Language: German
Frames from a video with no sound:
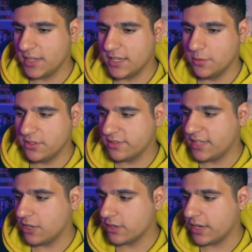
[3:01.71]
Manga, muss ich
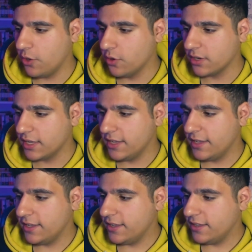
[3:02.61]
sagen. Auch
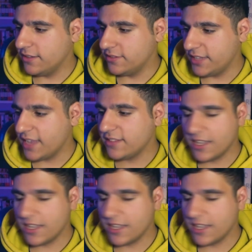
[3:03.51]
sehr,